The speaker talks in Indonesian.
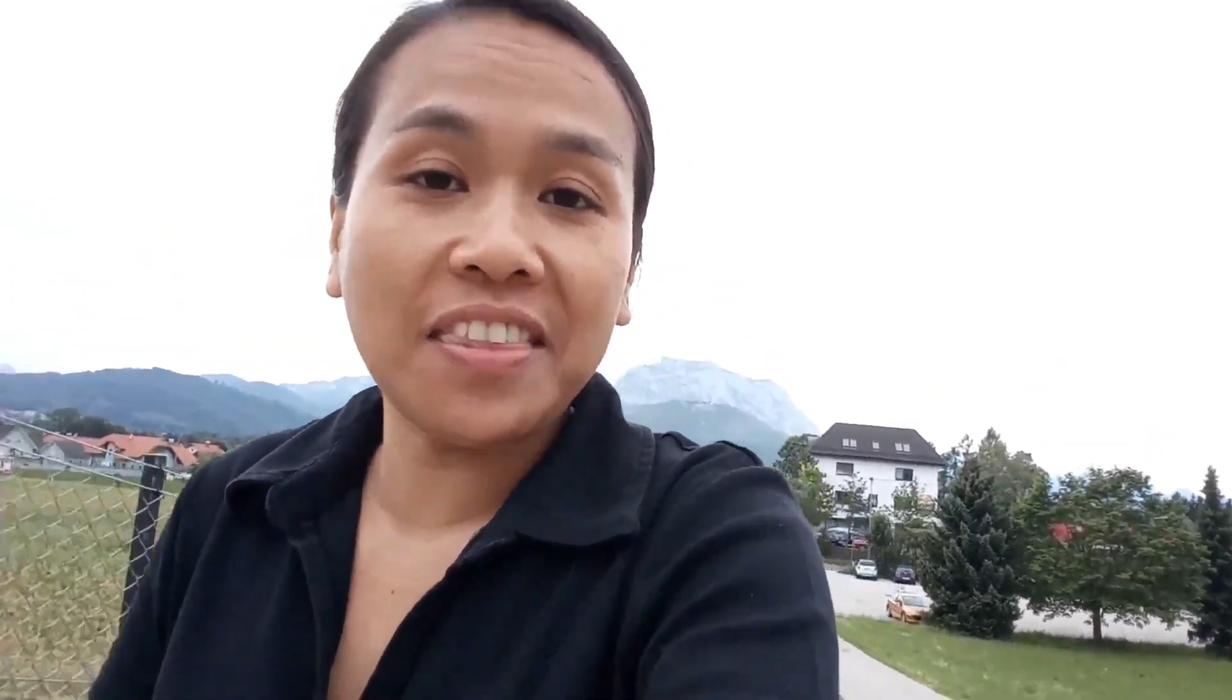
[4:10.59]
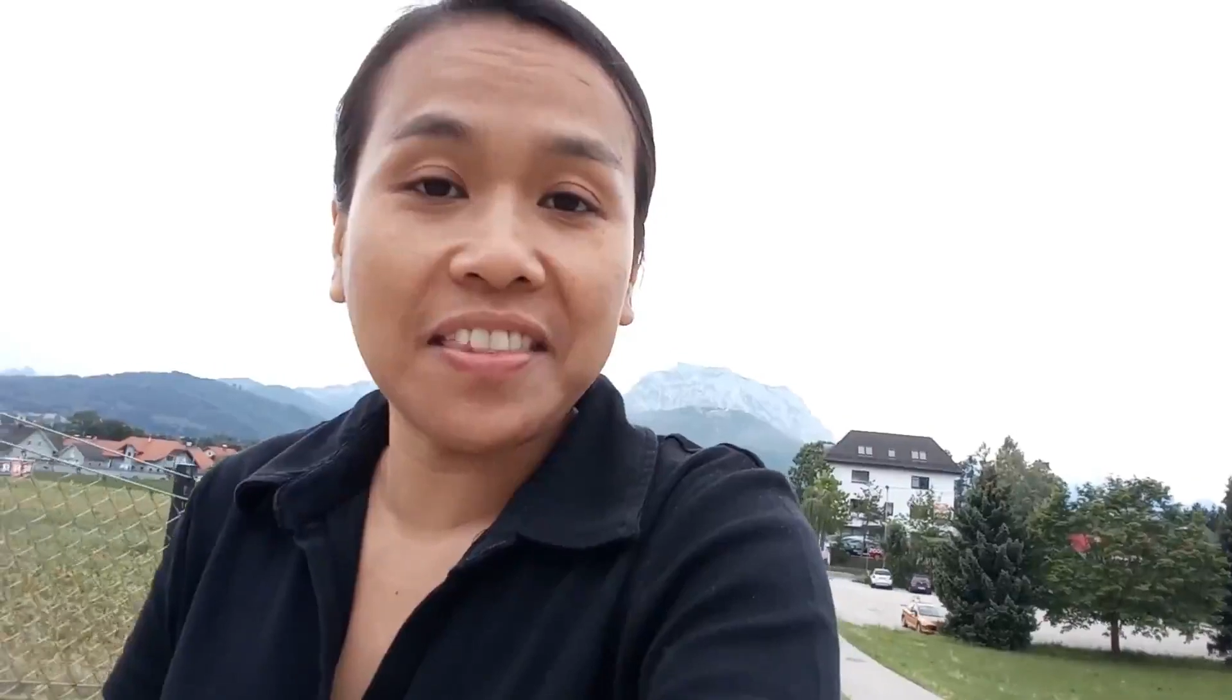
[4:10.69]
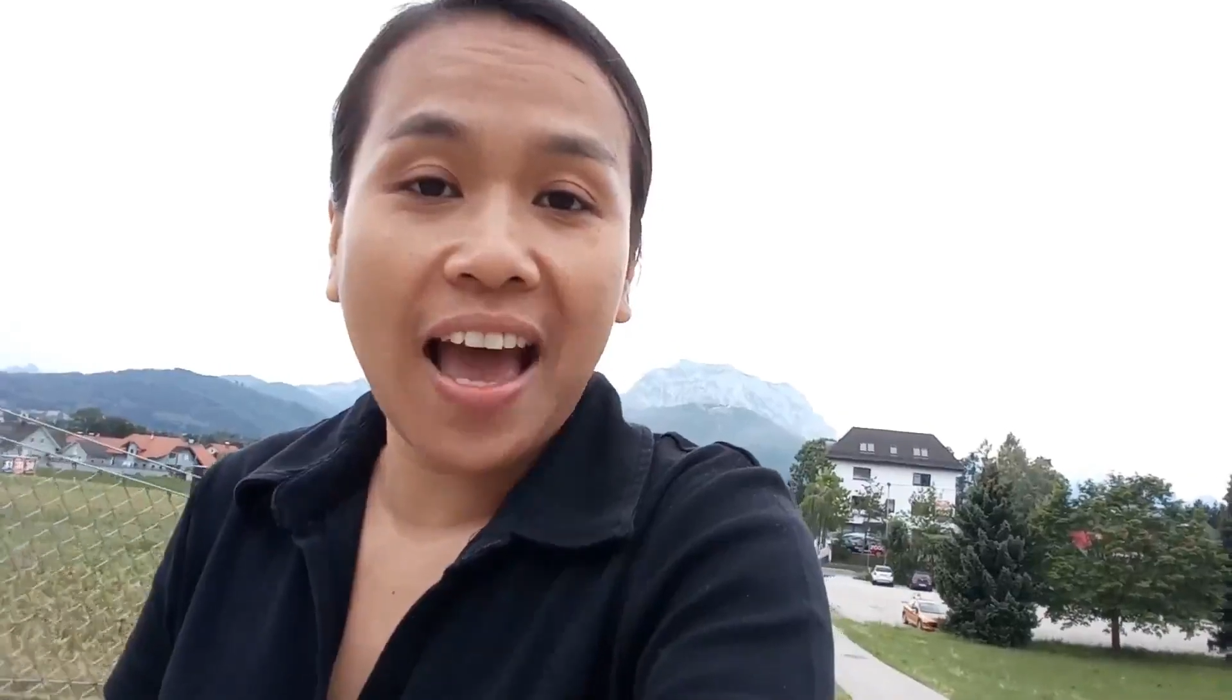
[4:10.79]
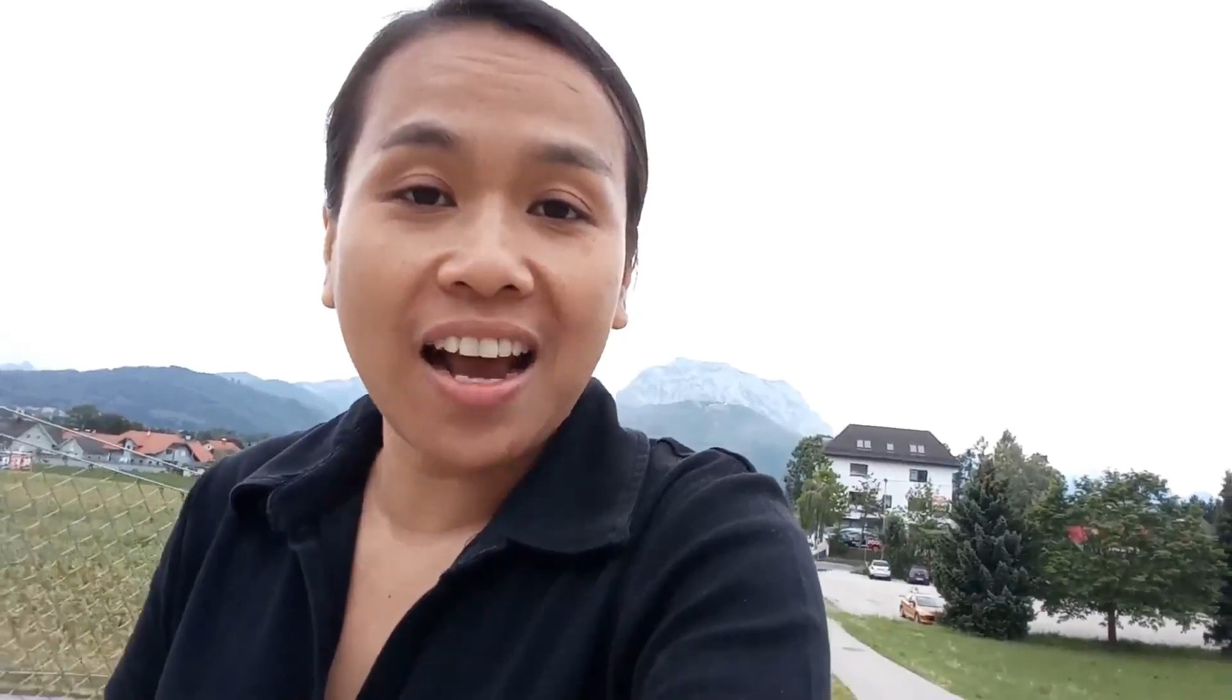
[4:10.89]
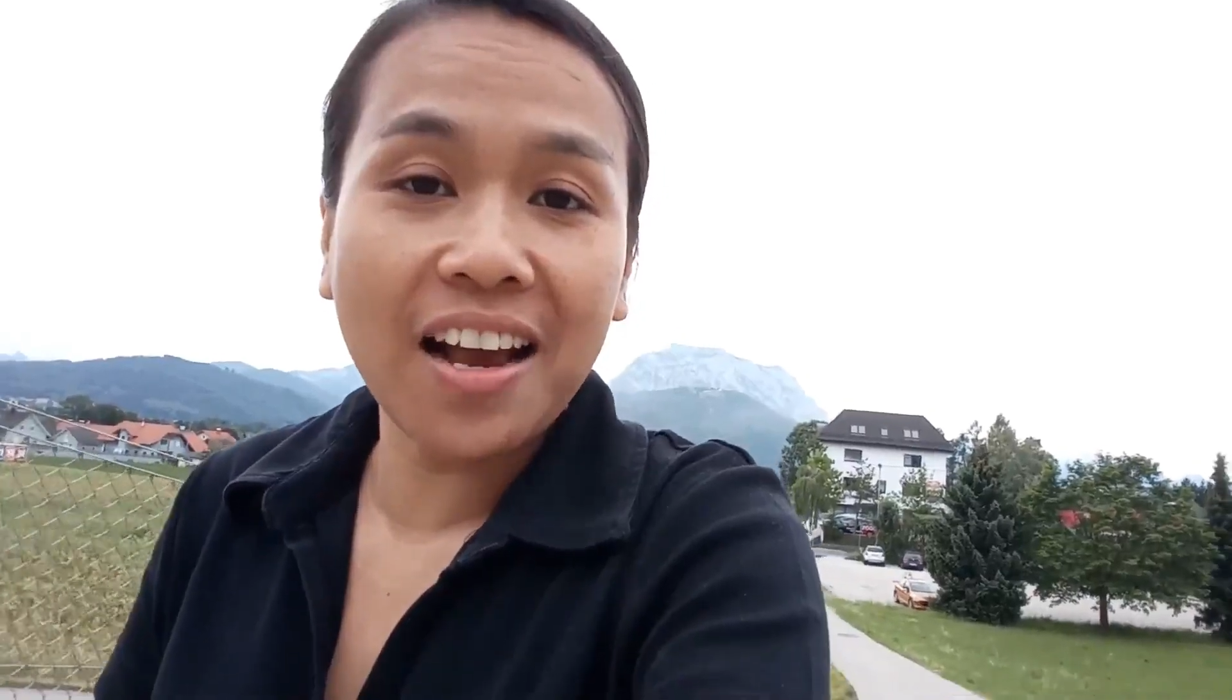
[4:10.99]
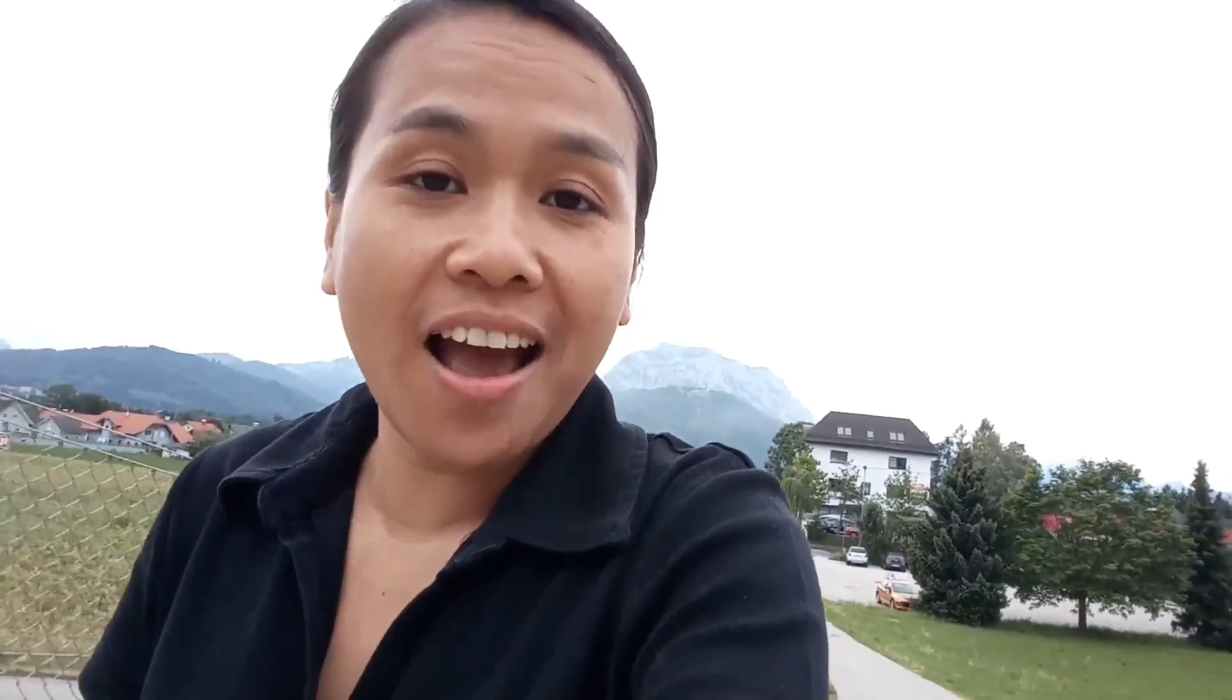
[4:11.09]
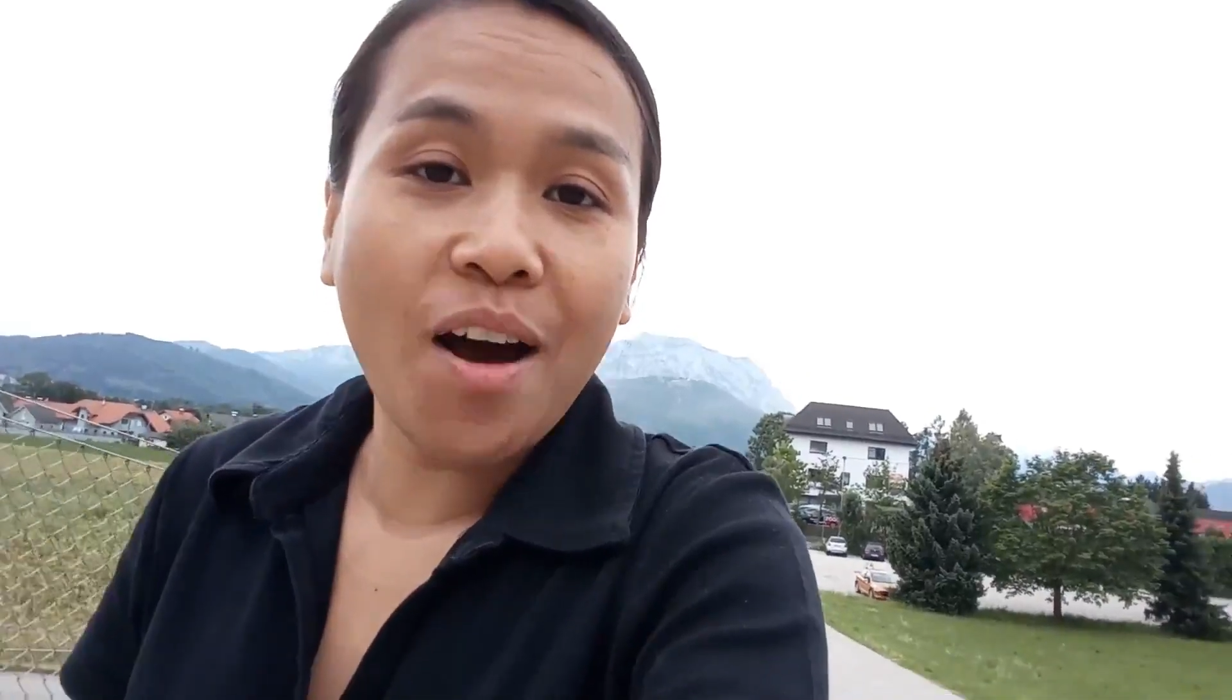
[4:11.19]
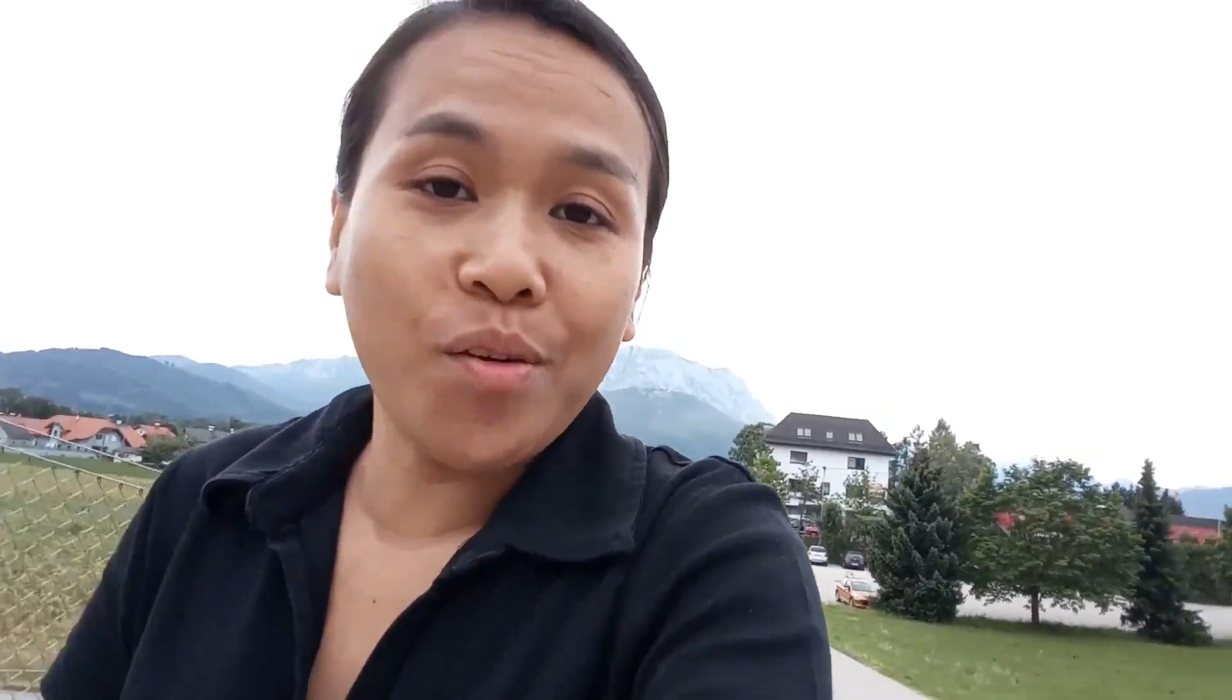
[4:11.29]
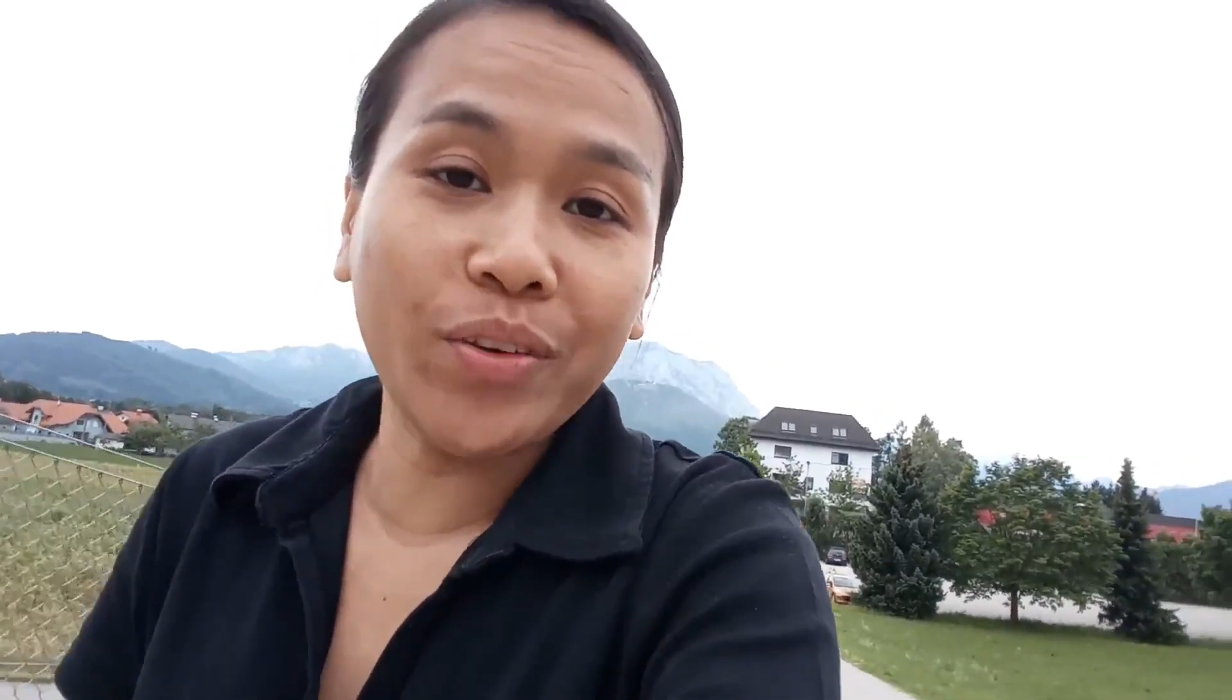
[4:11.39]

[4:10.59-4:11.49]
tetangga